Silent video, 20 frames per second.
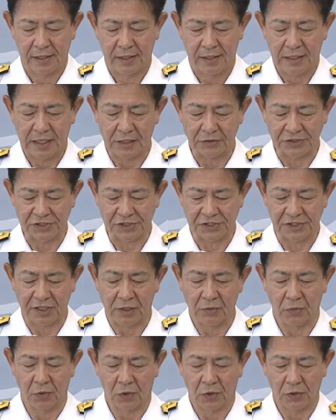各指揮
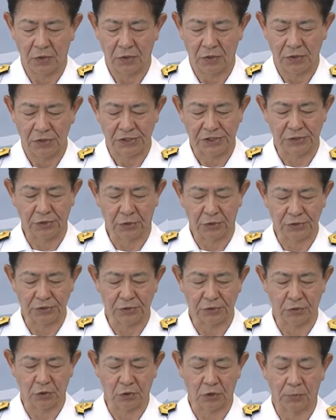官を指導
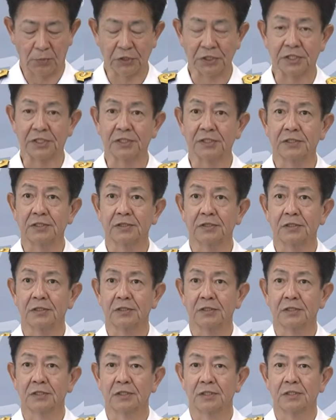するとともに、
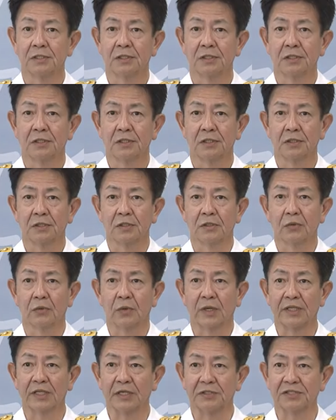
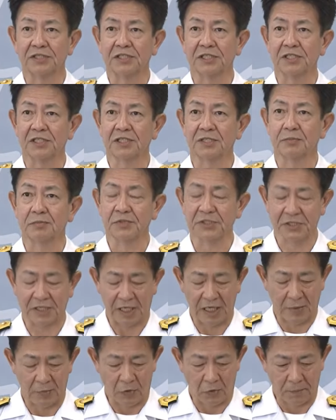私自
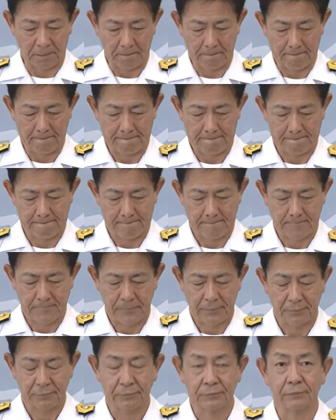らも
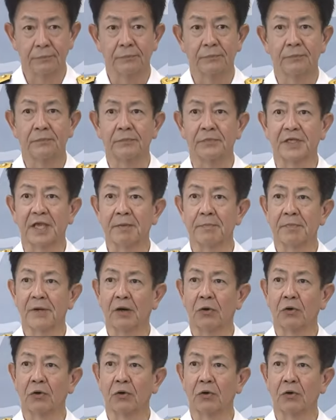現場